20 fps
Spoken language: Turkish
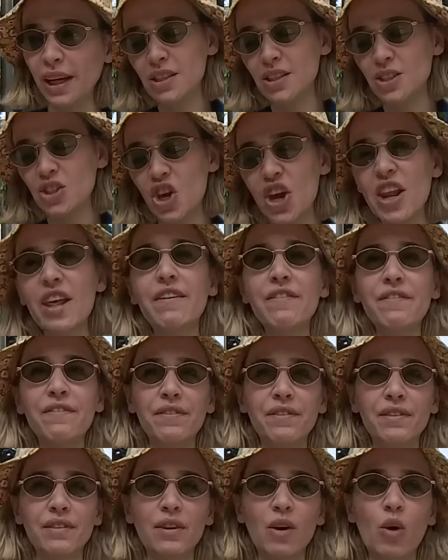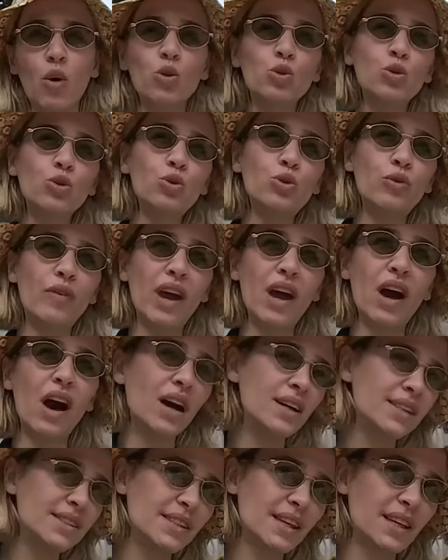şeref onur ve
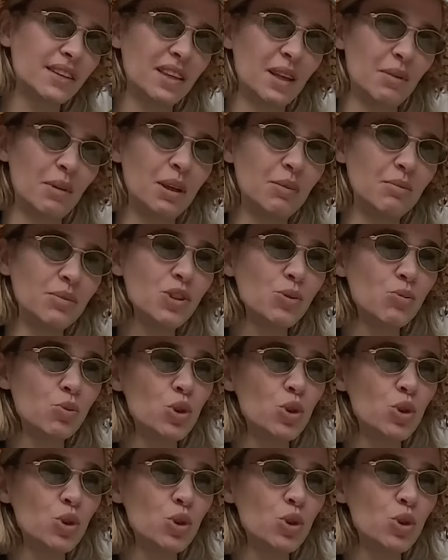haysiyet demekmiş.